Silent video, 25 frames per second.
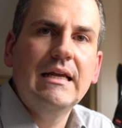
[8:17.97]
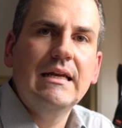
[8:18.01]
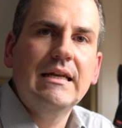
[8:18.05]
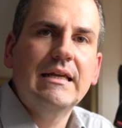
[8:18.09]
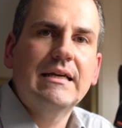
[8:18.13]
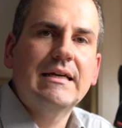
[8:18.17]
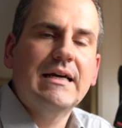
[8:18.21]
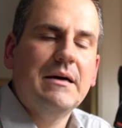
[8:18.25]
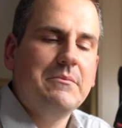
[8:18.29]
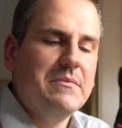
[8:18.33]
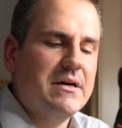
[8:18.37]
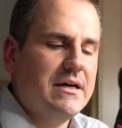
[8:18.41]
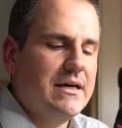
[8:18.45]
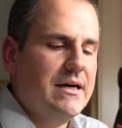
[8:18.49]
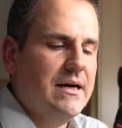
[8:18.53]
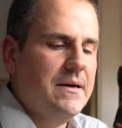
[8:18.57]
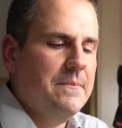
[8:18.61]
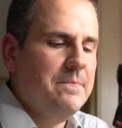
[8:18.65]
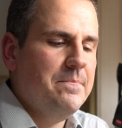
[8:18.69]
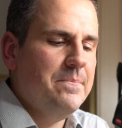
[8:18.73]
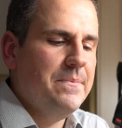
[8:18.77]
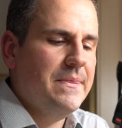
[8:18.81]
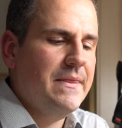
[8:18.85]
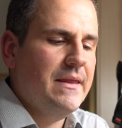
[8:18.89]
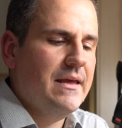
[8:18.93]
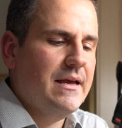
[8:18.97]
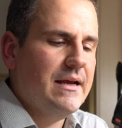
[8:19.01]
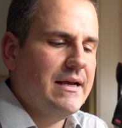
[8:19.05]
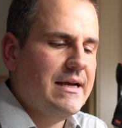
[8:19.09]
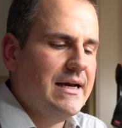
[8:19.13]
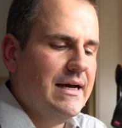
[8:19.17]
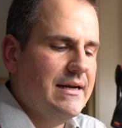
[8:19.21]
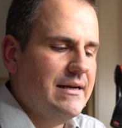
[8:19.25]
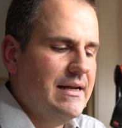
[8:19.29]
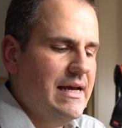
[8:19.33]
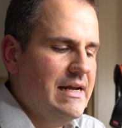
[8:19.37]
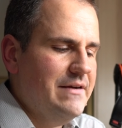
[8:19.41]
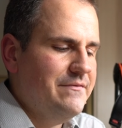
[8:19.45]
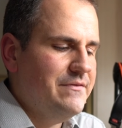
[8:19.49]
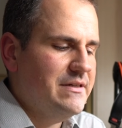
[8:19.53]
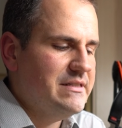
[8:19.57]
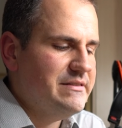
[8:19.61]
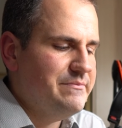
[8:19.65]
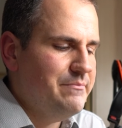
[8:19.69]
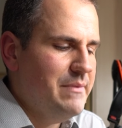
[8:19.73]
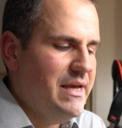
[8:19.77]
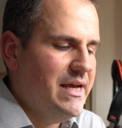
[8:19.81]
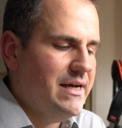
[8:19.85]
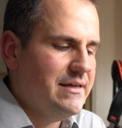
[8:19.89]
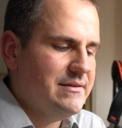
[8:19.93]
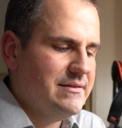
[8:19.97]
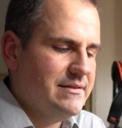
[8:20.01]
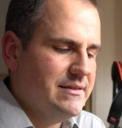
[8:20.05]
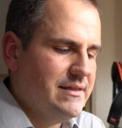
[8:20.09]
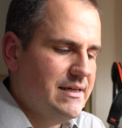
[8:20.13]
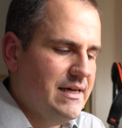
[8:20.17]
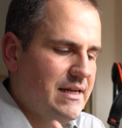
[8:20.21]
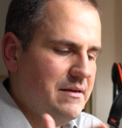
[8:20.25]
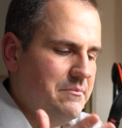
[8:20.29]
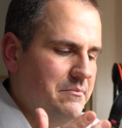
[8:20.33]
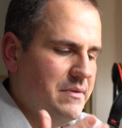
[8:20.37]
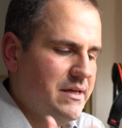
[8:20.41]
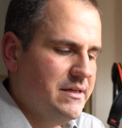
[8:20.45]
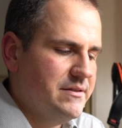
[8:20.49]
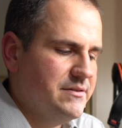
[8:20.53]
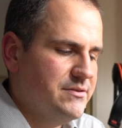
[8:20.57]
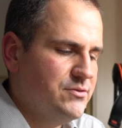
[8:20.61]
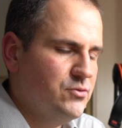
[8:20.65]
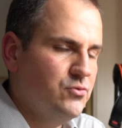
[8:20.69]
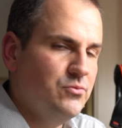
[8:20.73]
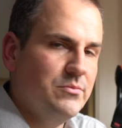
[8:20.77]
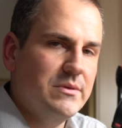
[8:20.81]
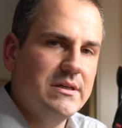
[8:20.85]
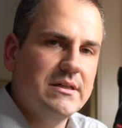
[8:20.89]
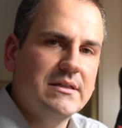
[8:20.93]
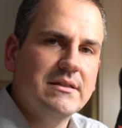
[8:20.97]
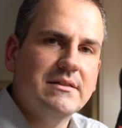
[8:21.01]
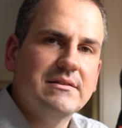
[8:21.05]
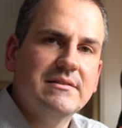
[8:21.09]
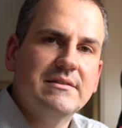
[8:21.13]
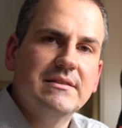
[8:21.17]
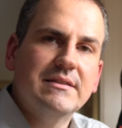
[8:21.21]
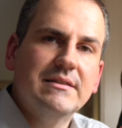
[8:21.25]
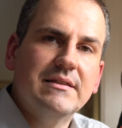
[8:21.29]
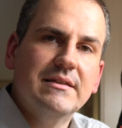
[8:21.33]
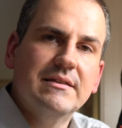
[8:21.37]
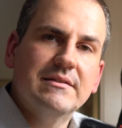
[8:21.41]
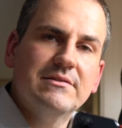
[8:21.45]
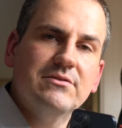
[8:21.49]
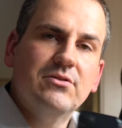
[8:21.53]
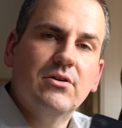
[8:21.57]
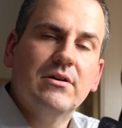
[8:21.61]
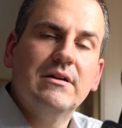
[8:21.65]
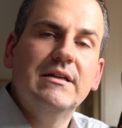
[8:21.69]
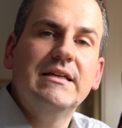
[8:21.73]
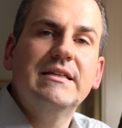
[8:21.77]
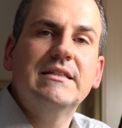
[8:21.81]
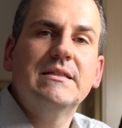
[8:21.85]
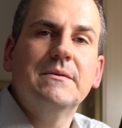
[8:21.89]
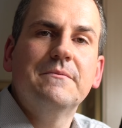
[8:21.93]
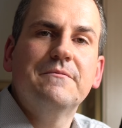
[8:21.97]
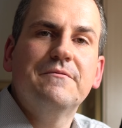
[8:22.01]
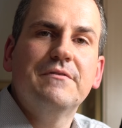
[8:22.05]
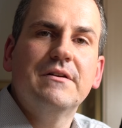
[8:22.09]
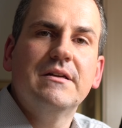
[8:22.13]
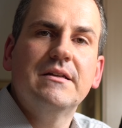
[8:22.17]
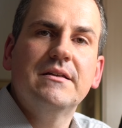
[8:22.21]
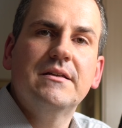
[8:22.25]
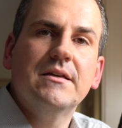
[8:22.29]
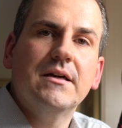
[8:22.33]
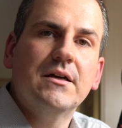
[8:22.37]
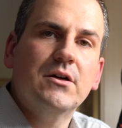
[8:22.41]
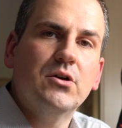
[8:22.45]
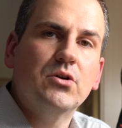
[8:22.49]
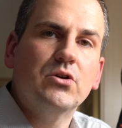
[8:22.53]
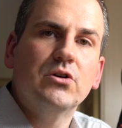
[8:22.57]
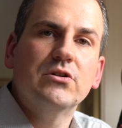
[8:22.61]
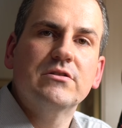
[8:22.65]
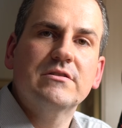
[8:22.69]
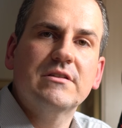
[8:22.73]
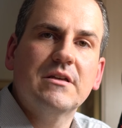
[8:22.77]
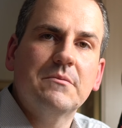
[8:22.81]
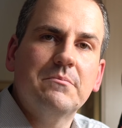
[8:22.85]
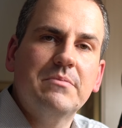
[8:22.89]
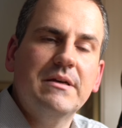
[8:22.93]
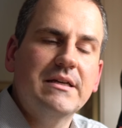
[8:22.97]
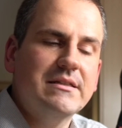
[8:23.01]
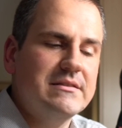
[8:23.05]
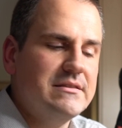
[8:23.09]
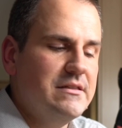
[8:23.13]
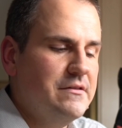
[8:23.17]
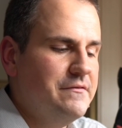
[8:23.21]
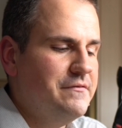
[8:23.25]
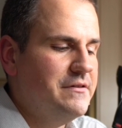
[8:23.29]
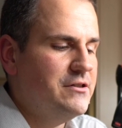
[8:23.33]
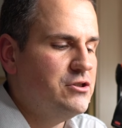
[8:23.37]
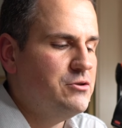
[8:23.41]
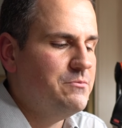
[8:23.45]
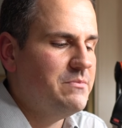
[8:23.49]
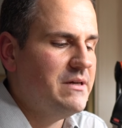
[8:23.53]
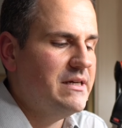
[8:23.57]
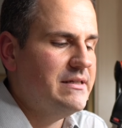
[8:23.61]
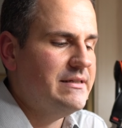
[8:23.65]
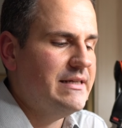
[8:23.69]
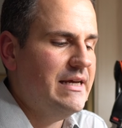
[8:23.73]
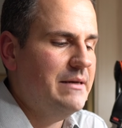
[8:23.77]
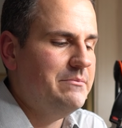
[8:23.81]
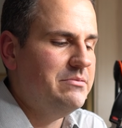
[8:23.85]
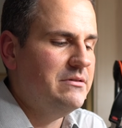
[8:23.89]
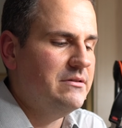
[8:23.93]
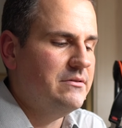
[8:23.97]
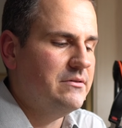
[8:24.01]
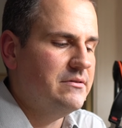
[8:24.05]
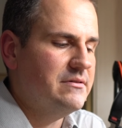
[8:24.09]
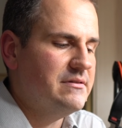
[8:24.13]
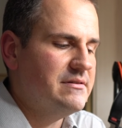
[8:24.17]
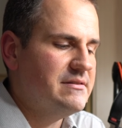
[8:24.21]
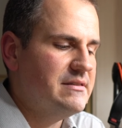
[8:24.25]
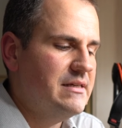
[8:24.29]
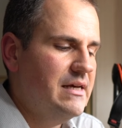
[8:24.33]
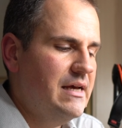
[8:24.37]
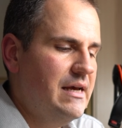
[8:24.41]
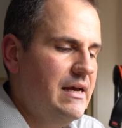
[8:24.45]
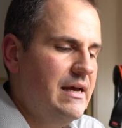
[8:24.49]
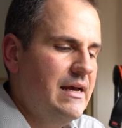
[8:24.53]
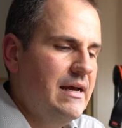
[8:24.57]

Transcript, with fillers: Die Kamera kann etwas mehr. Sie kann mehr zoomen, sie ist noch lichtempfindlicher, größere Pixel verspricht Apple uns.